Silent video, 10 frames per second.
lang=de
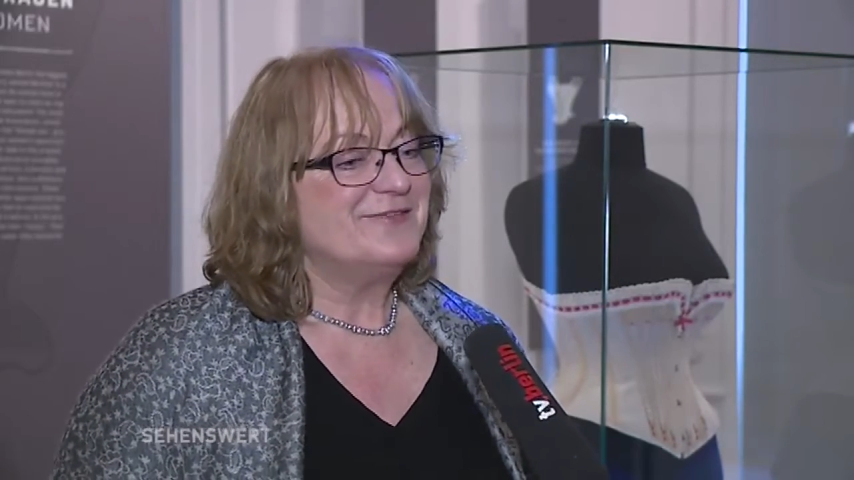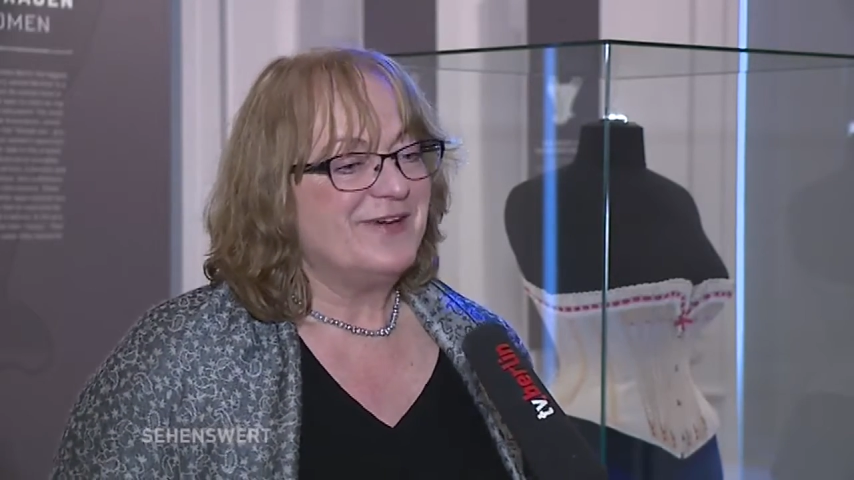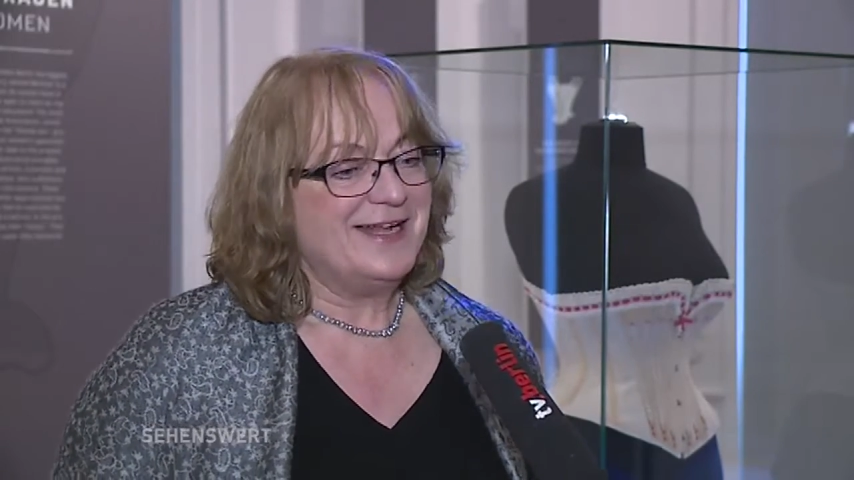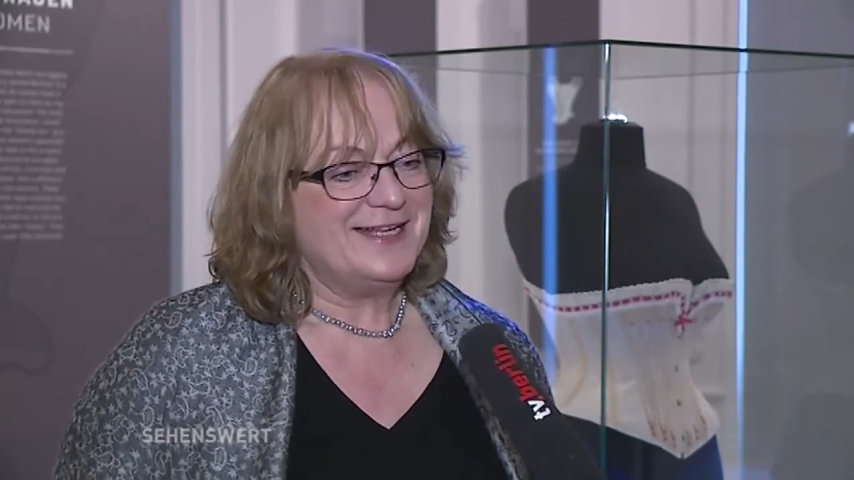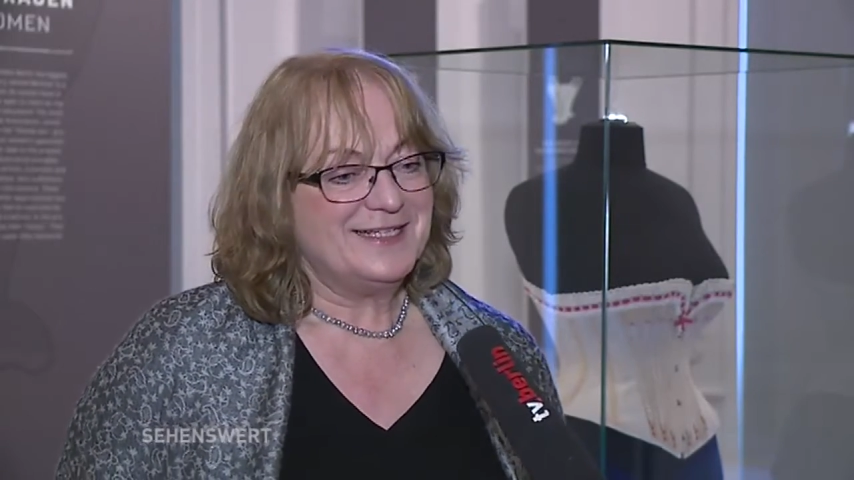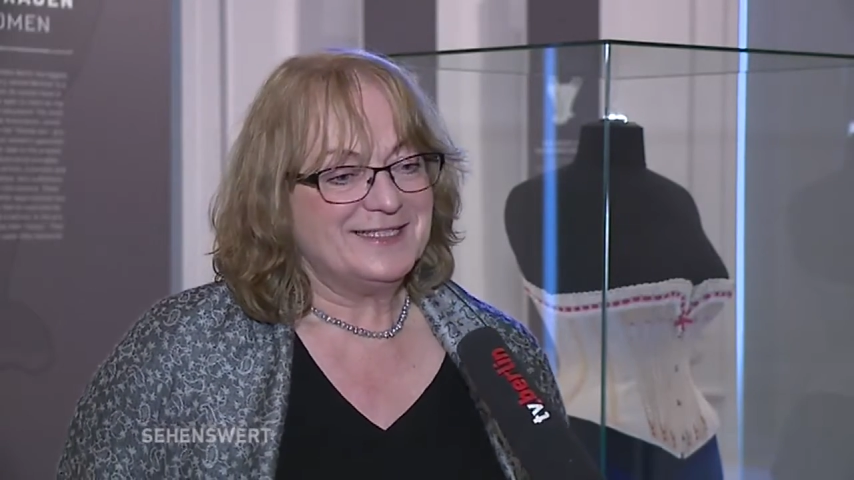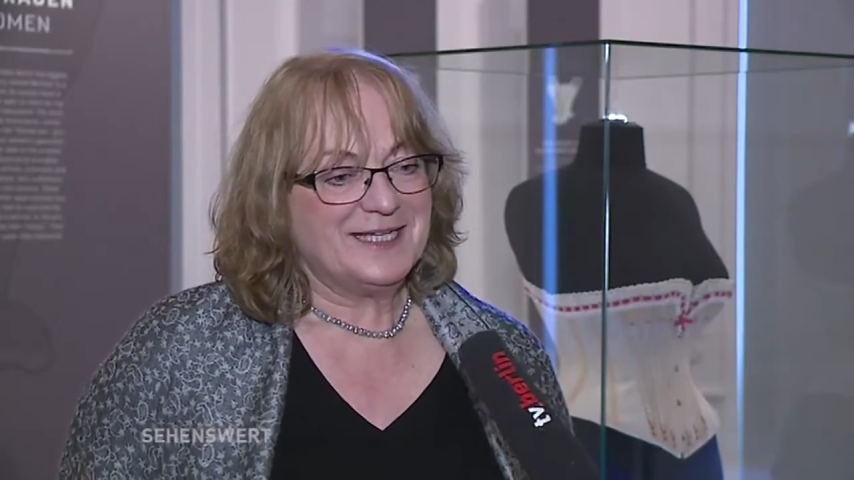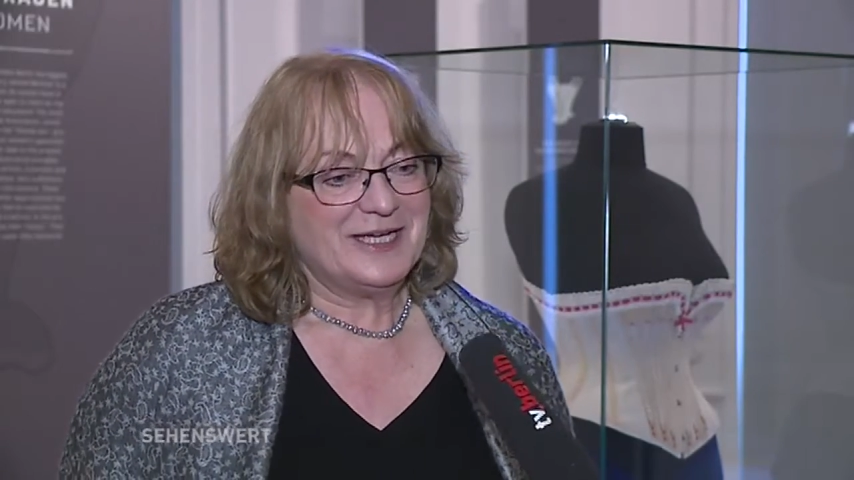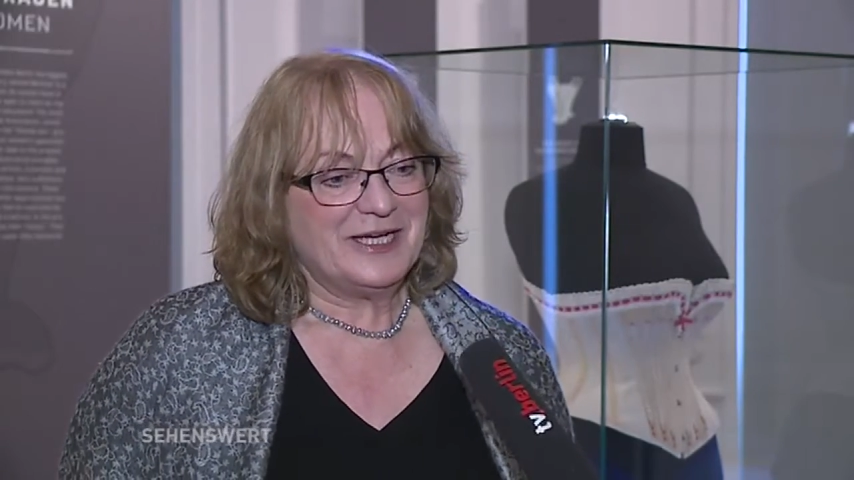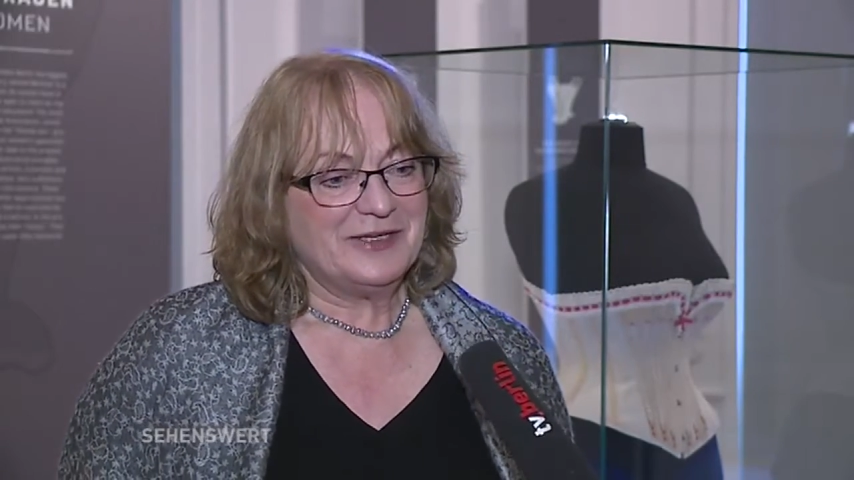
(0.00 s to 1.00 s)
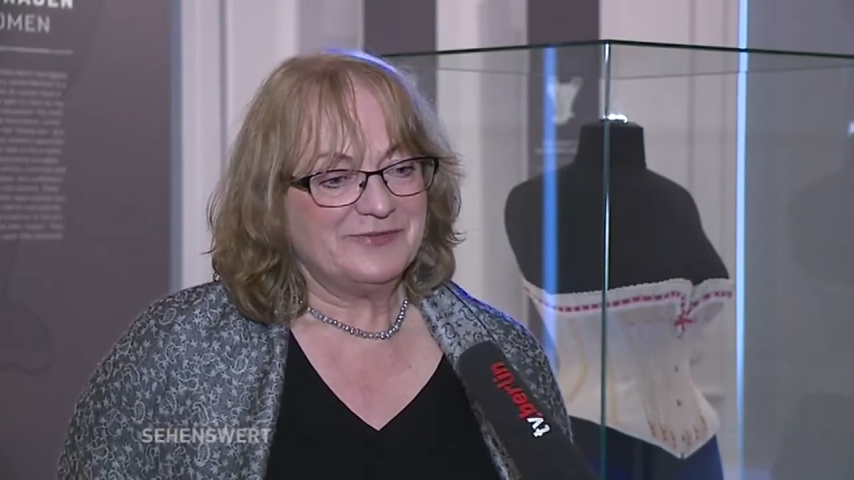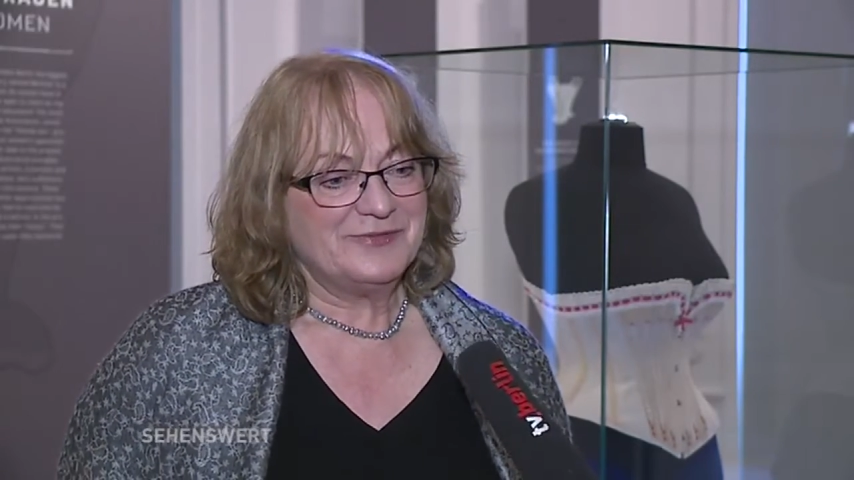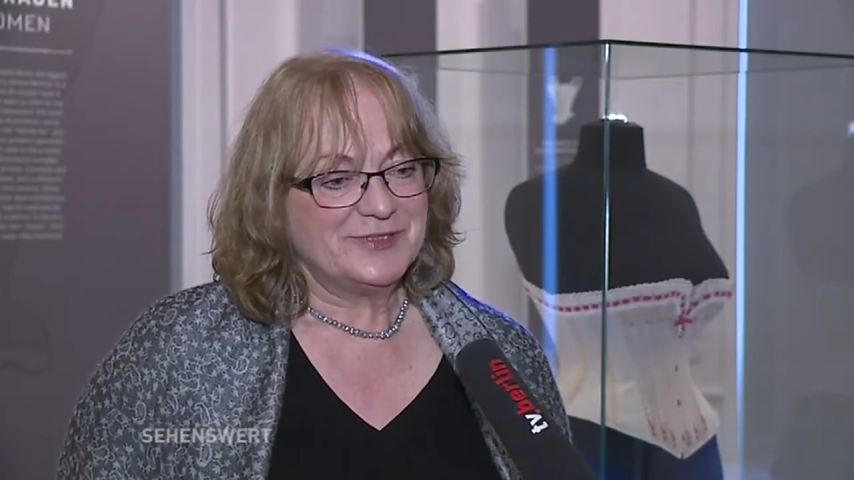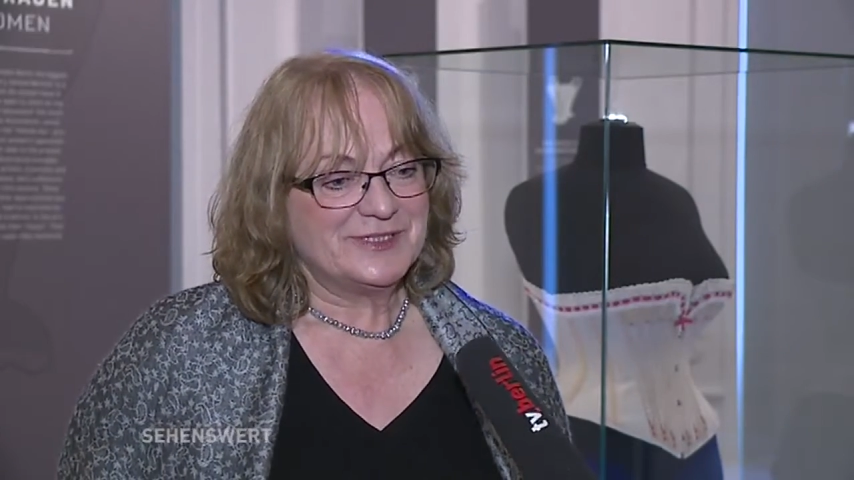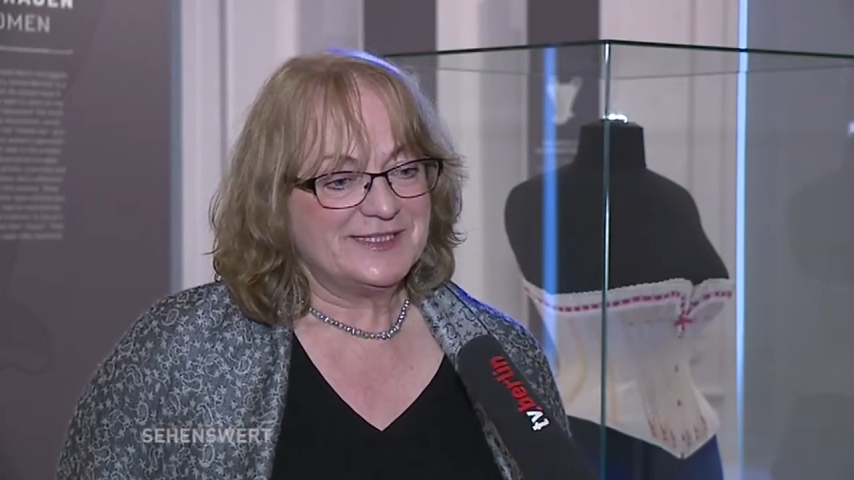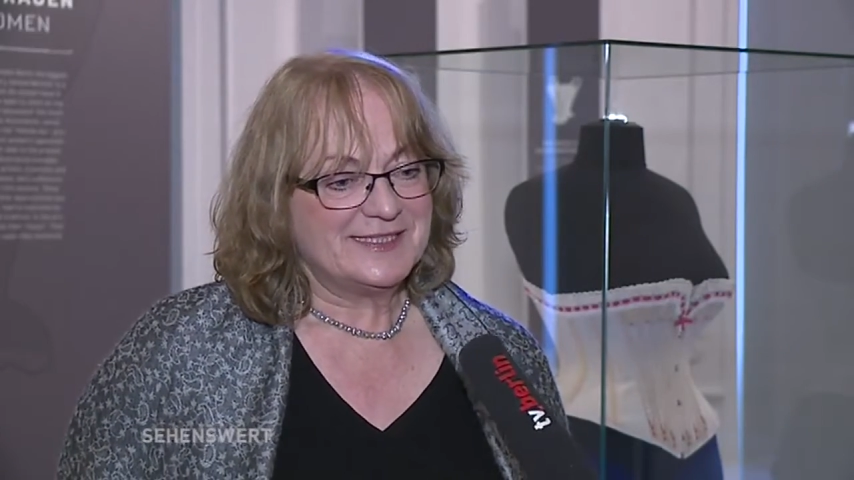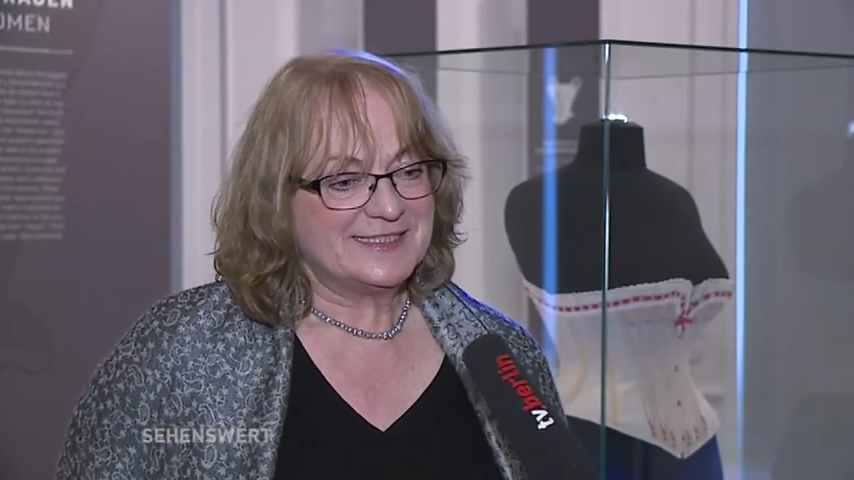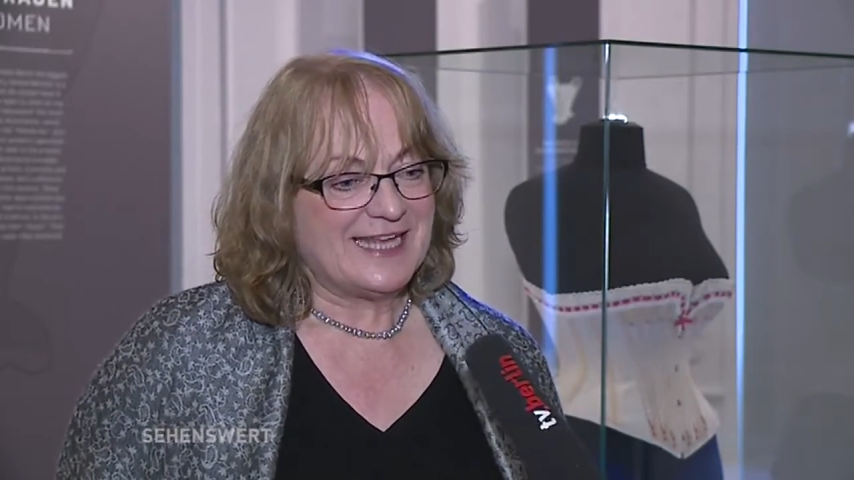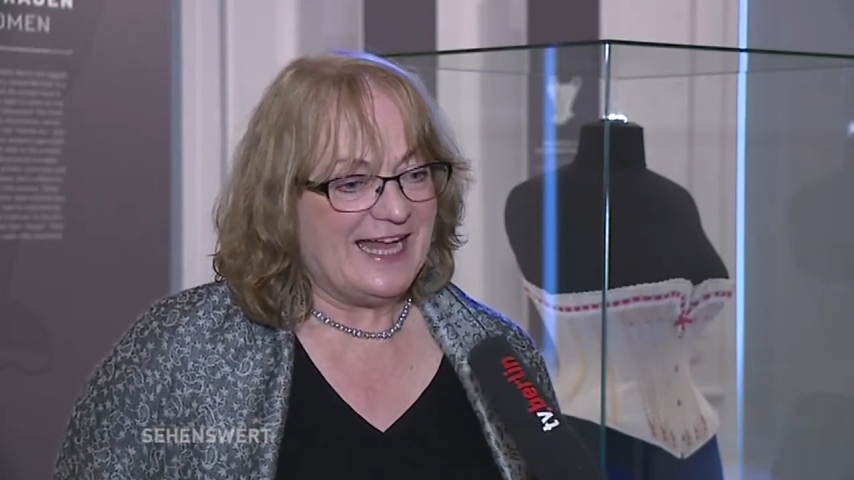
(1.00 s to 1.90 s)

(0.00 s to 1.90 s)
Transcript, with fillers: weil da wird das